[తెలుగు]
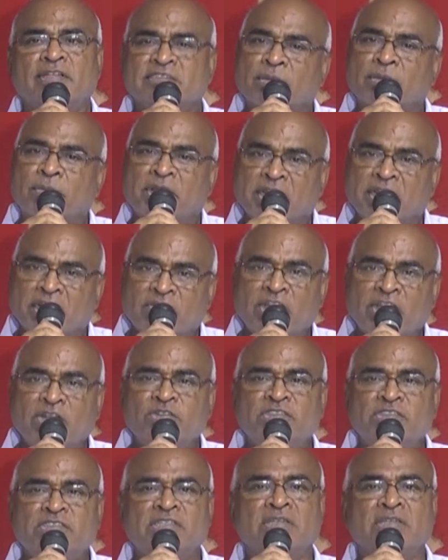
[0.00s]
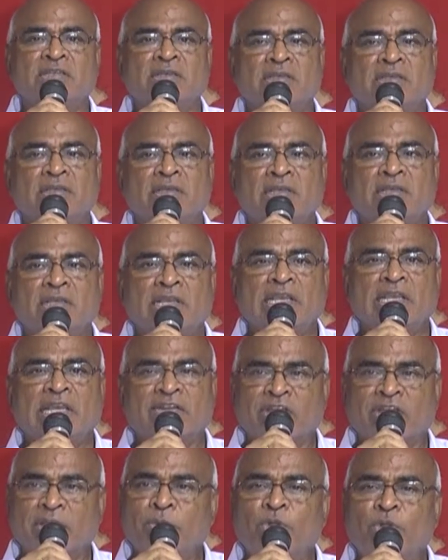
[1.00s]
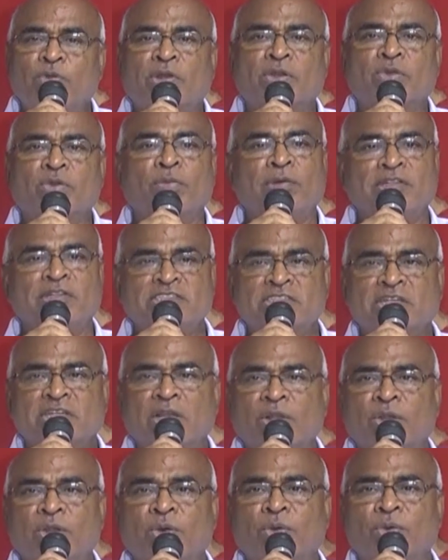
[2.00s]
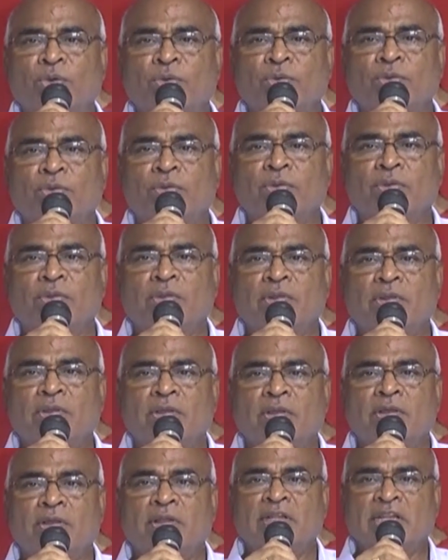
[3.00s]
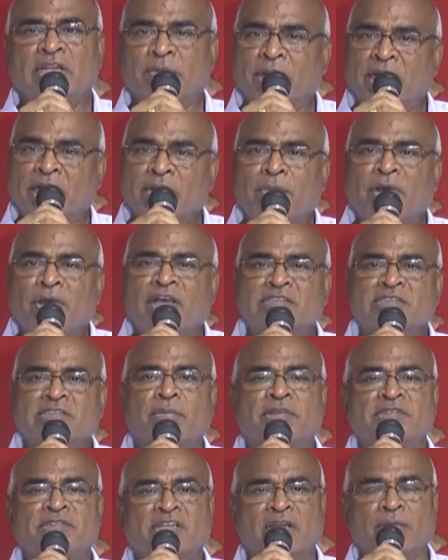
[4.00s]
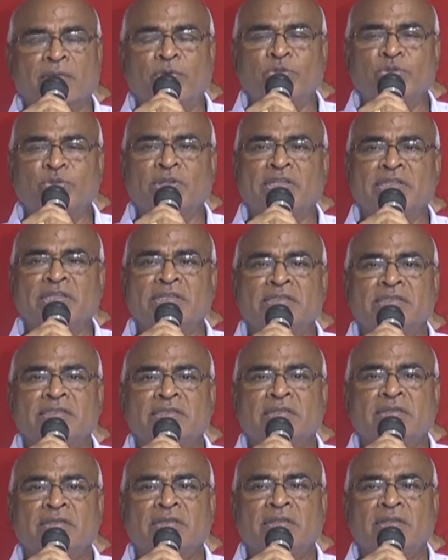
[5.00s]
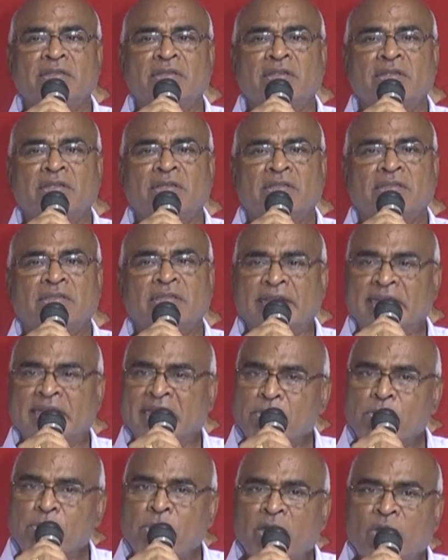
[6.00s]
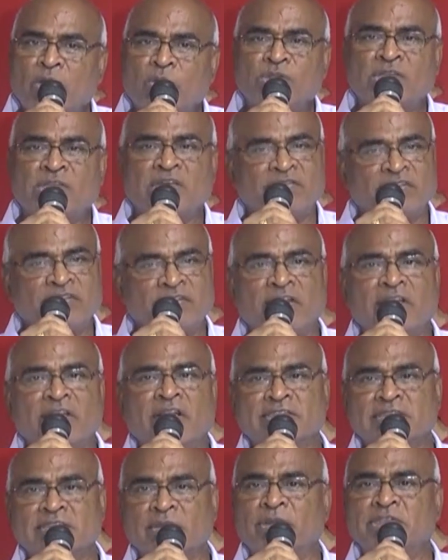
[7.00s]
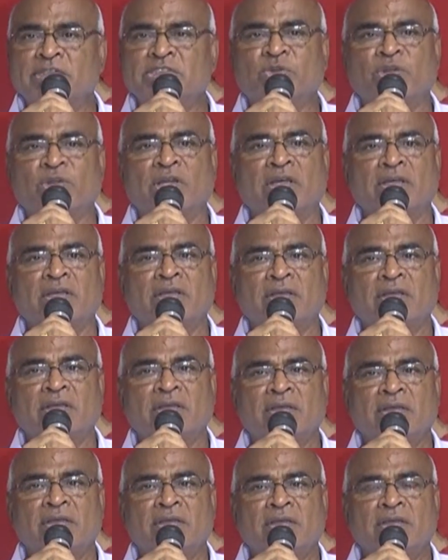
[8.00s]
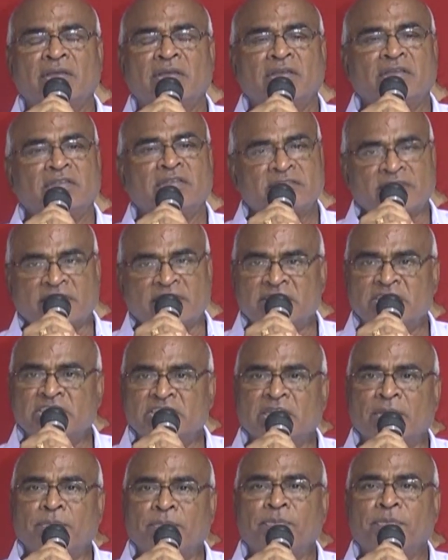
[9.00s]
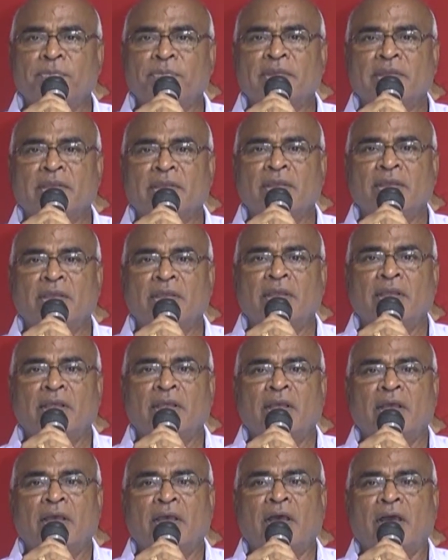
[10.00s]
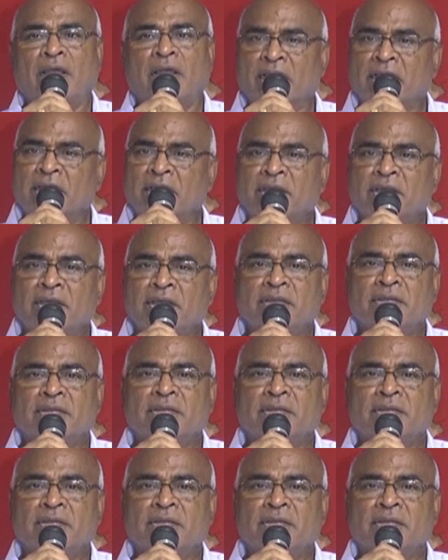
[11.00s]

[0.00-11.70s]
డిసెంబర్ ఇరవై నుంచి ఇరవై మూడు వరకు మంచిరాల్లో నిర్మాణ మహాసభ జరగబోతున్నది దాని ఏర్పాట్లు దాని విధానాలకు సంబంధించి కూడా చర్చించాం అలాగే